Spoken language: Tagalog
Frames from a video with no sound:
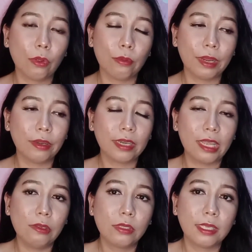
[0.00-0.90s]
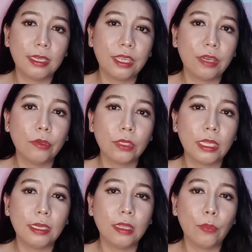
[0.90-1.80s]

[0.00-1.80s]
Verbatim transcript: So, kung meron tayong skincare routine,